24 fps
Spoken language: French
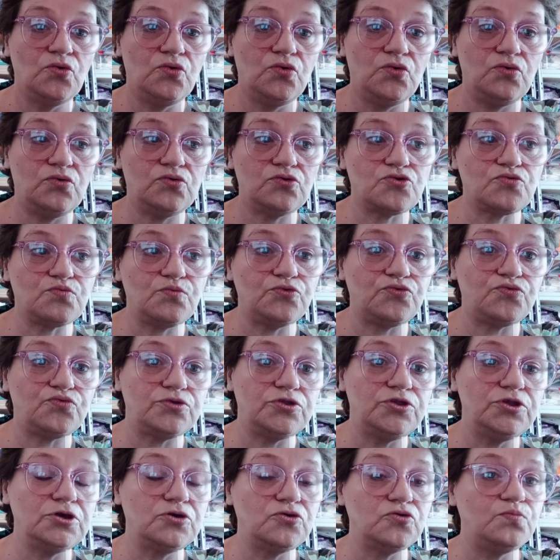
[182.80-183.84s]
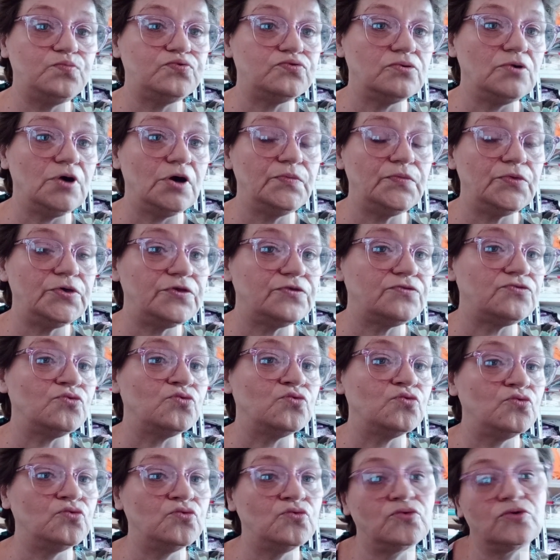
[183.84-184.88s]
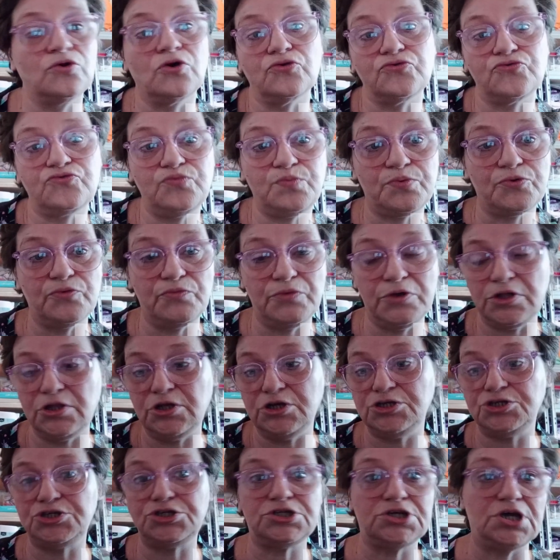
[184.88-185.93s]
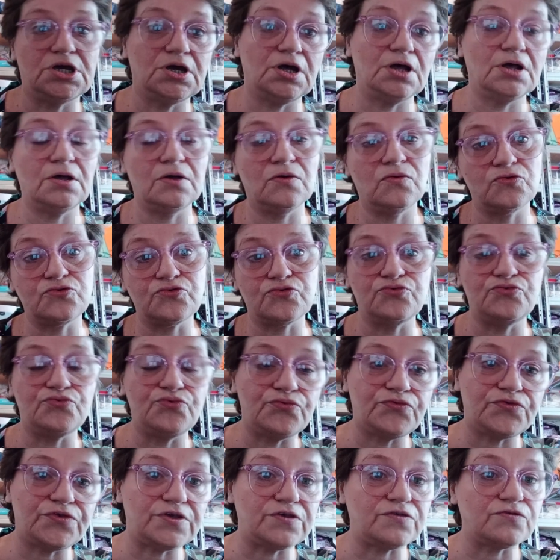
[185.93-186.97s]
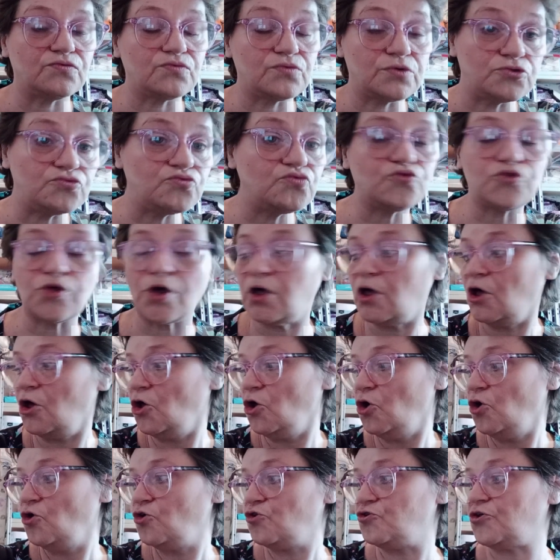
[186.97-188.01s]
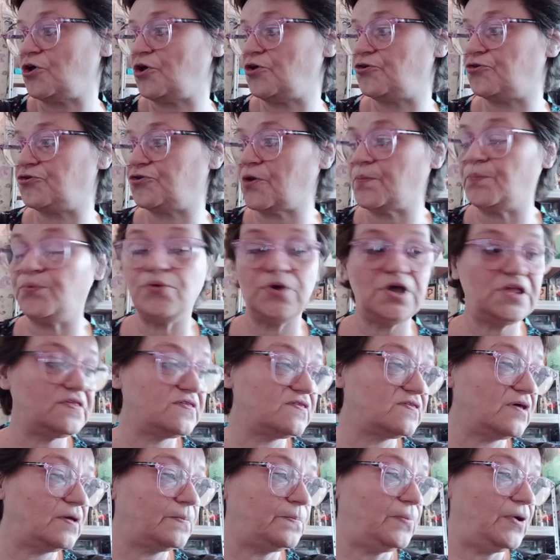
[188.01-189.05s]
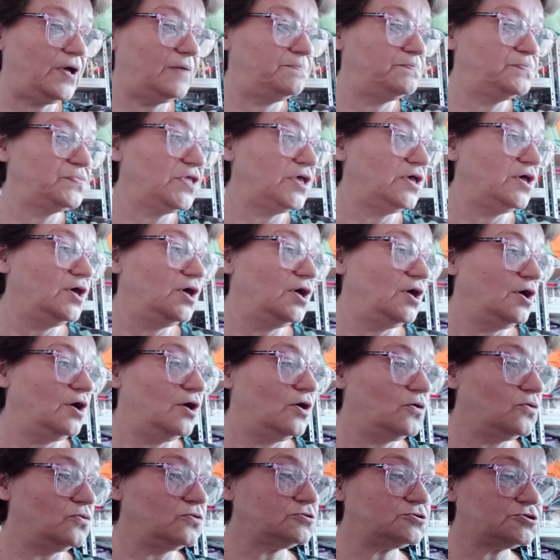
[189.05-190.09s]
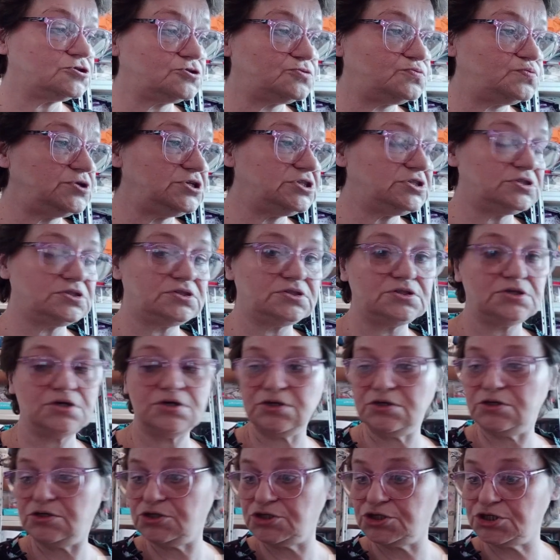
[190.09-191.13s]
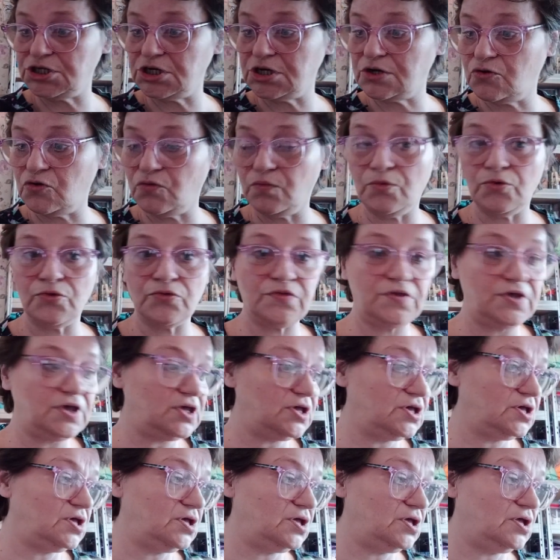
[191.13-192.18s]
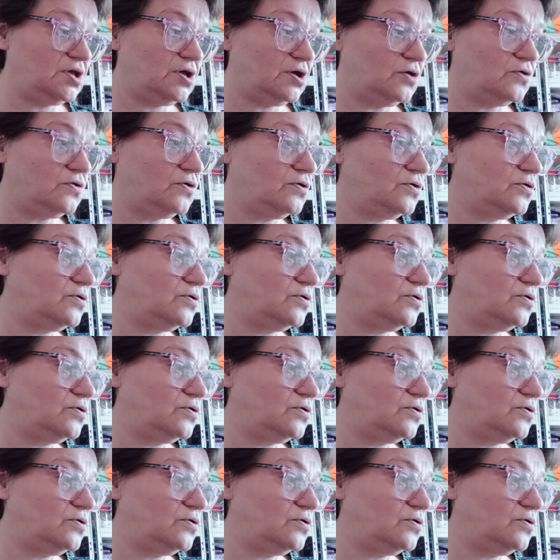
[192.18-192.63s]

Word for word: je me suis dit que pour la maison, quand tu promènes les chiens entre deux saisons et tout ça, ça, ça peut être sympa. Ensuite, j'ai commandé,